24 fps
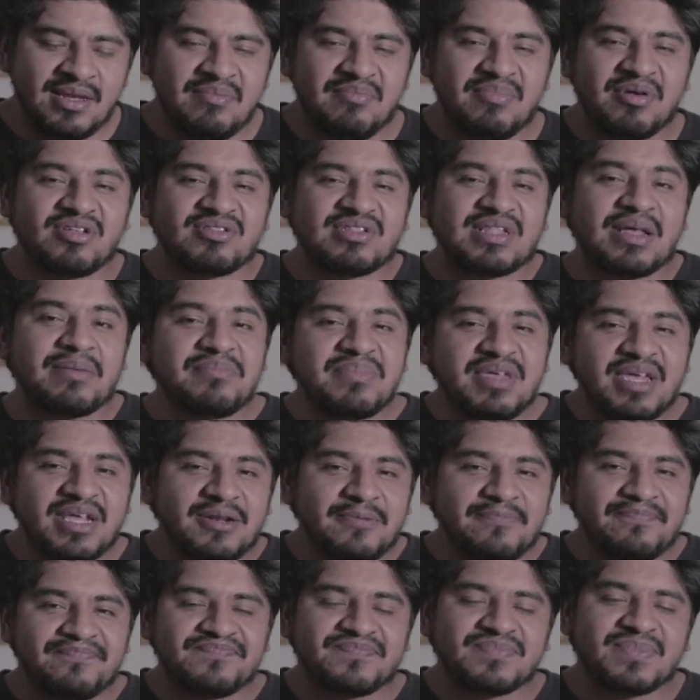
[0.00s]
Pero
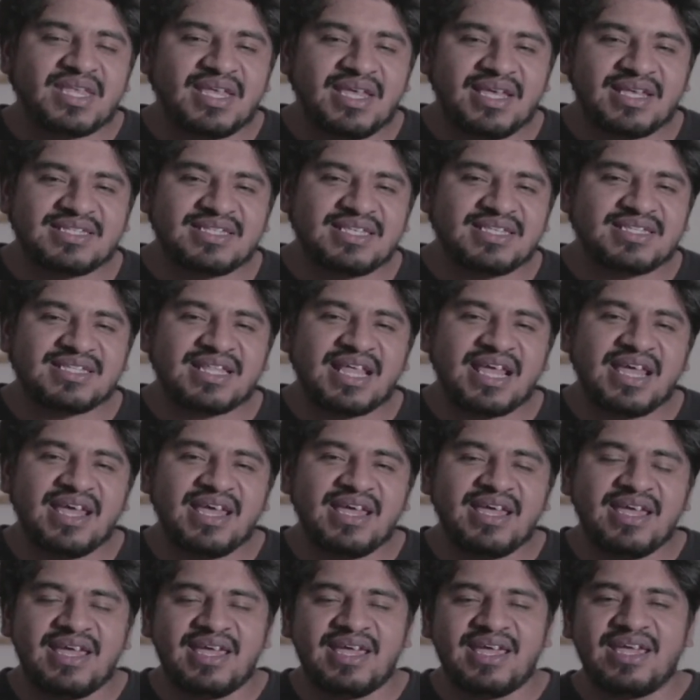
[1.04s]
también
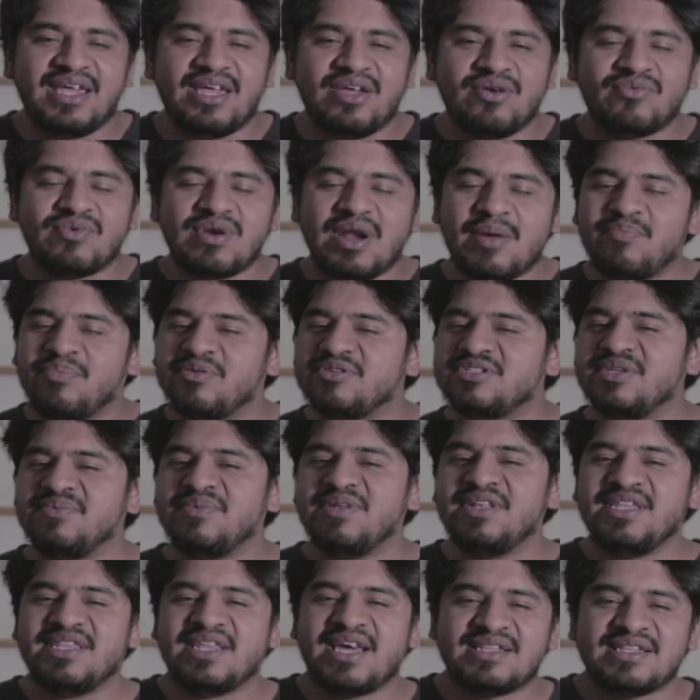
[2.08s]
existe eh, una
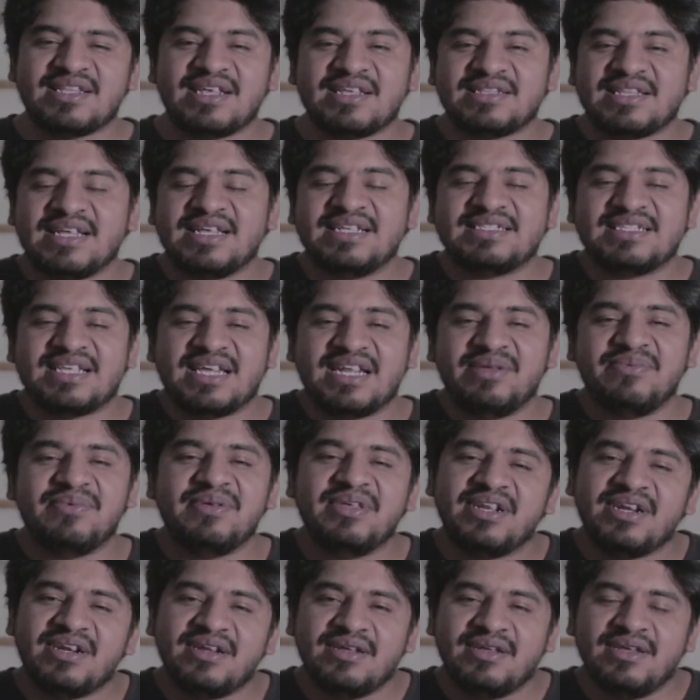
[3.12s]
posibilidad de
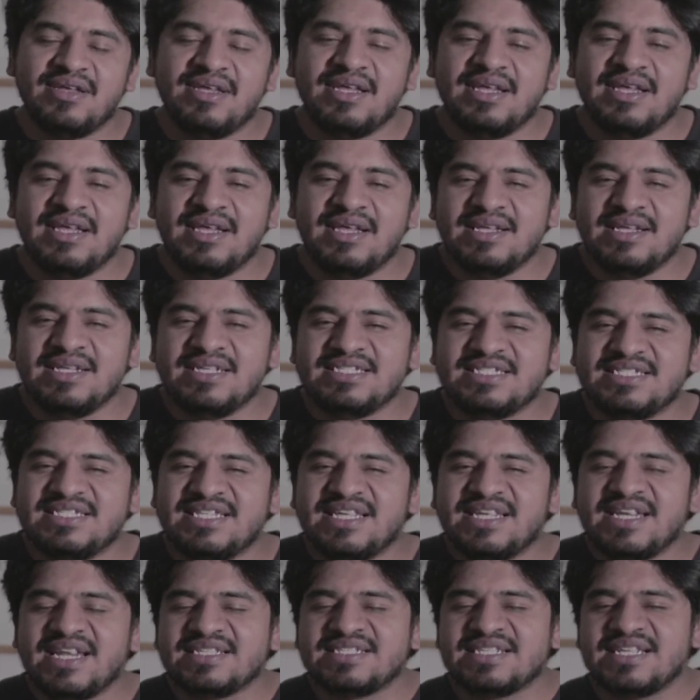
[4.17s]
escribir
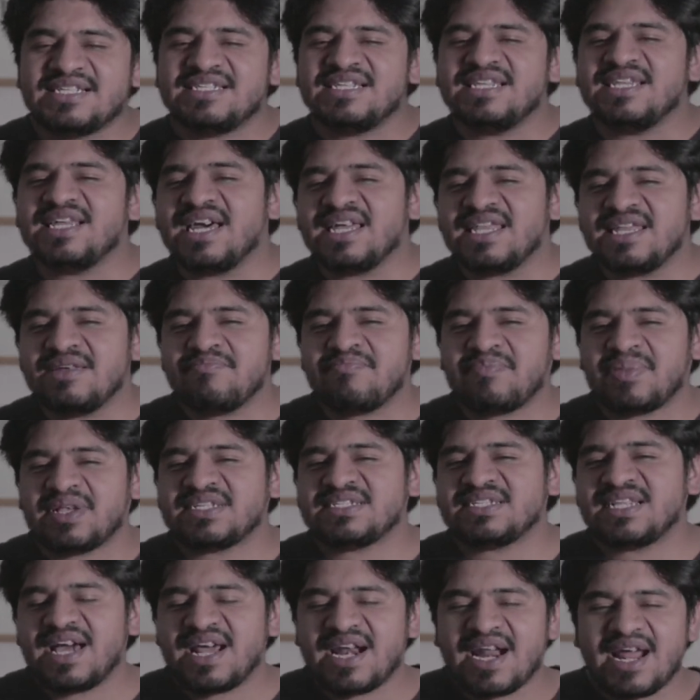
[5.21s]
sin necesidad de
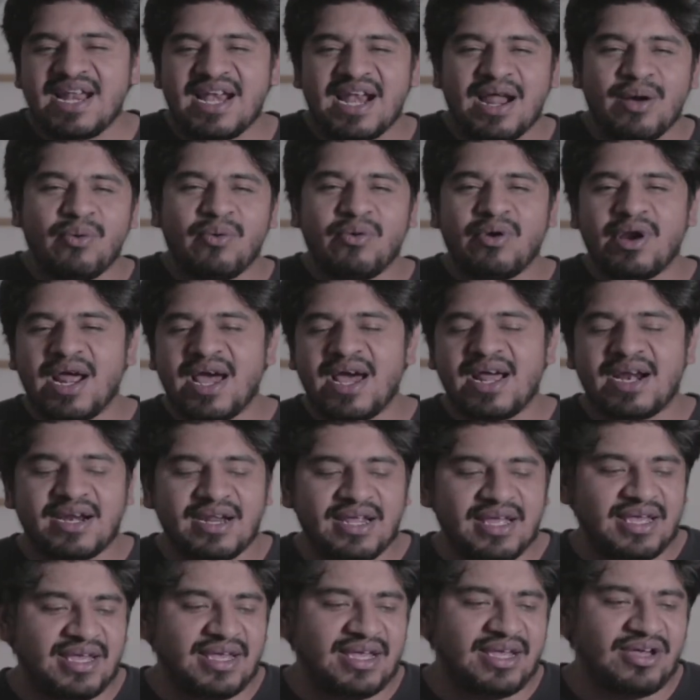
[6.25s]
empezar a
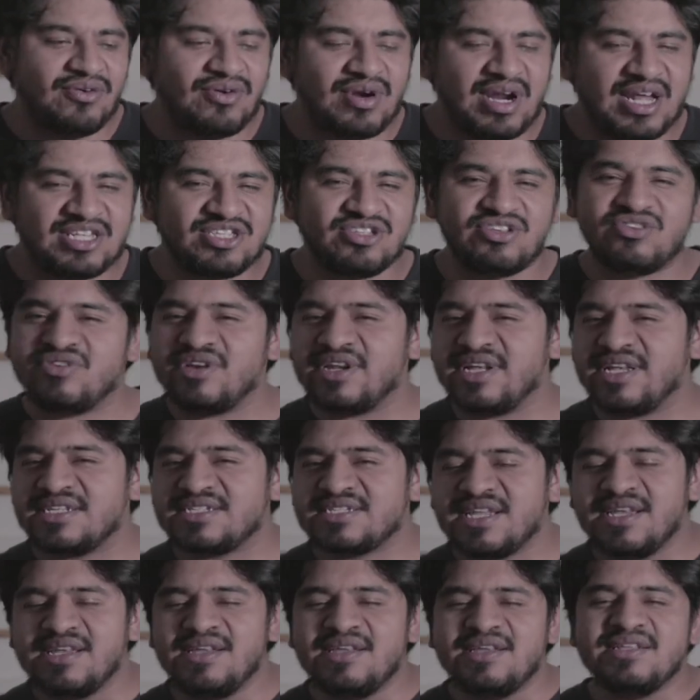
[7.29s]
elaborar eh,
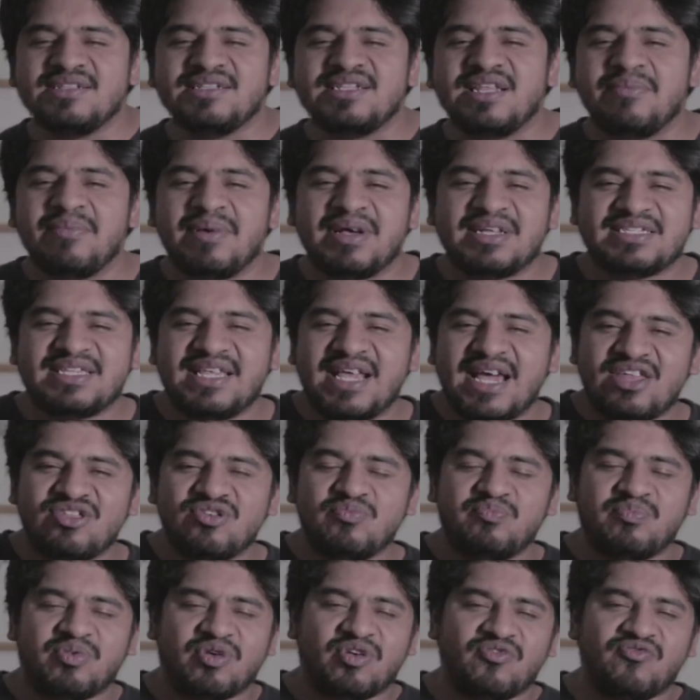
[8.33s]
oraciones
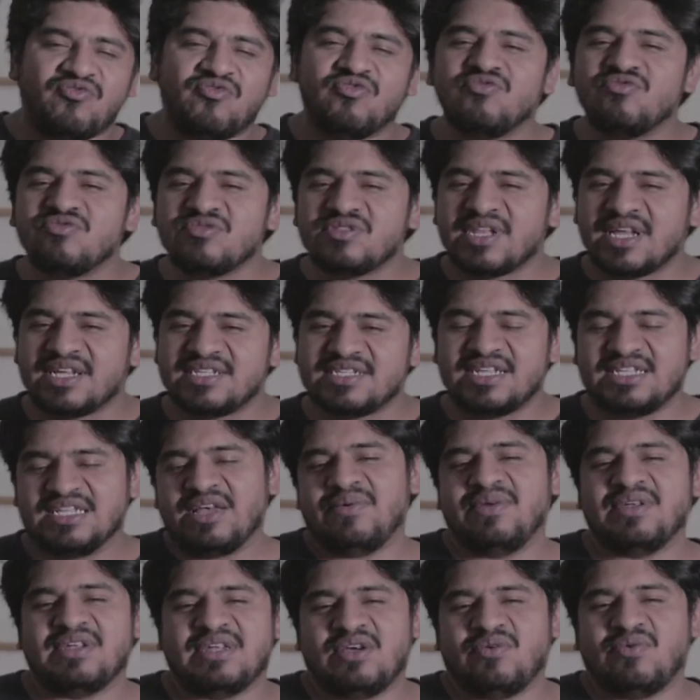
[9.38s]
demasiado profundas. Ya
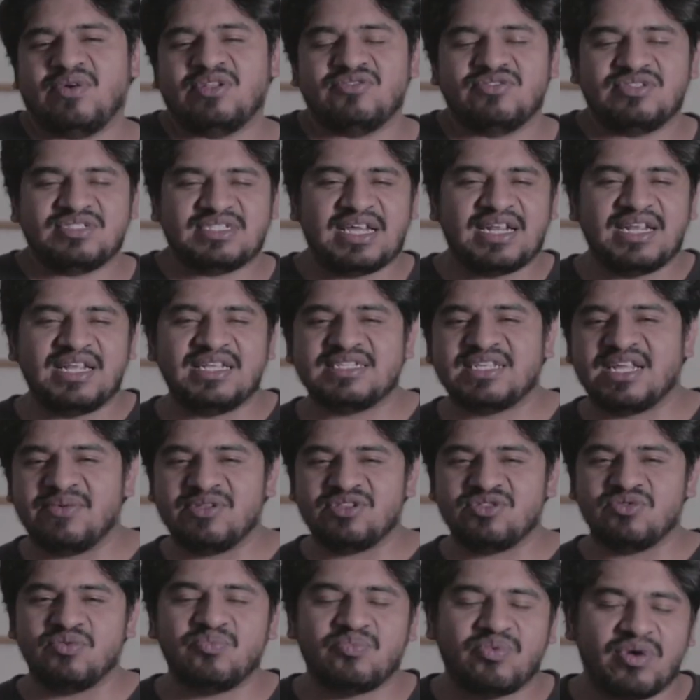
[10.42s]
saben que cuando están
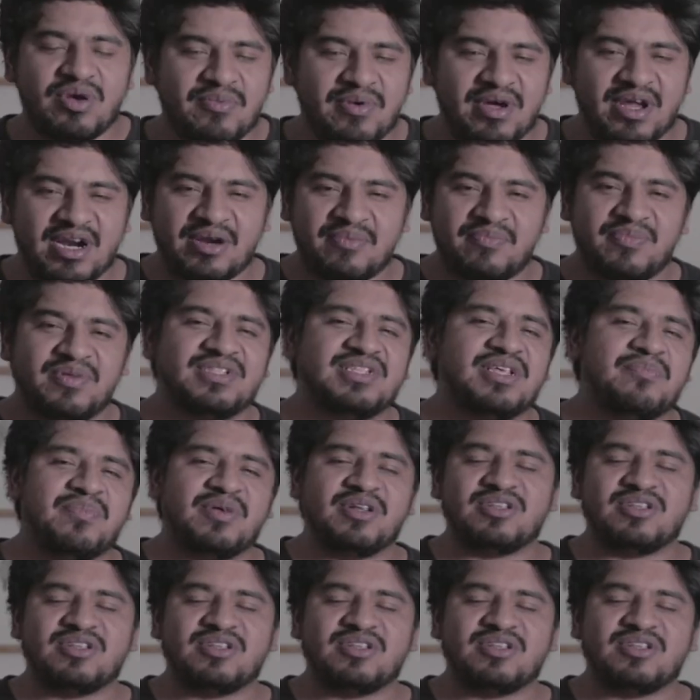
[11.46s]
escribiendo un poema de repente hay